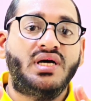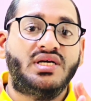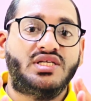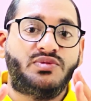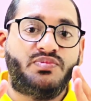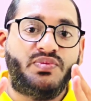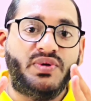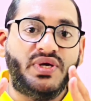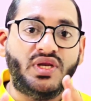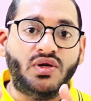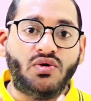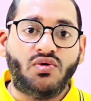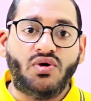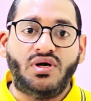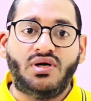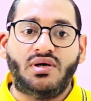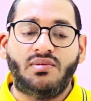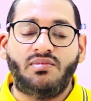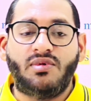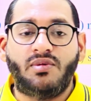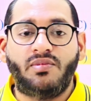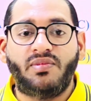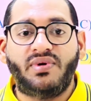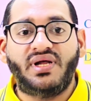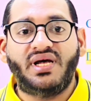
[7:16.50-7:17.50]
स्पिन क्वांटम
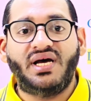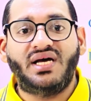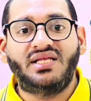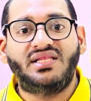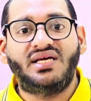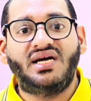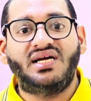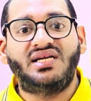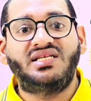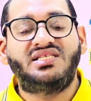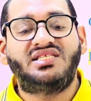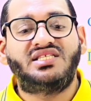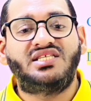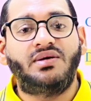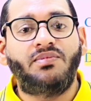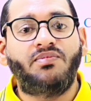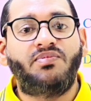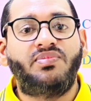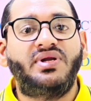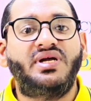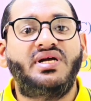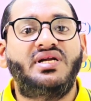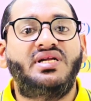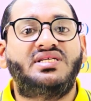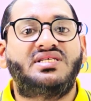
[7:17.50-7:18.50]
नंबर है दैट इज
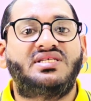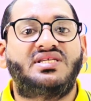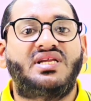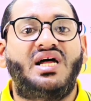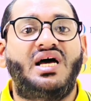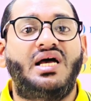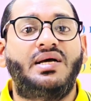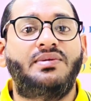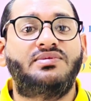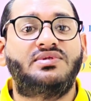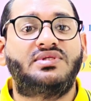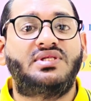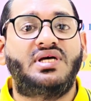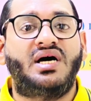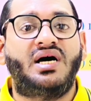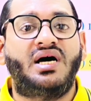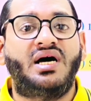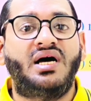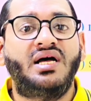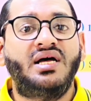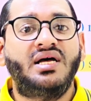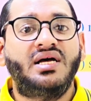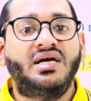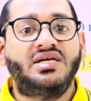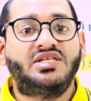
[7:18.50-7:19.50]
सिंपली डिस्क्राइब
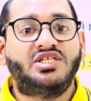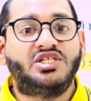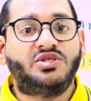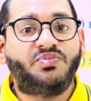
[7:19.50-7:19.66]
द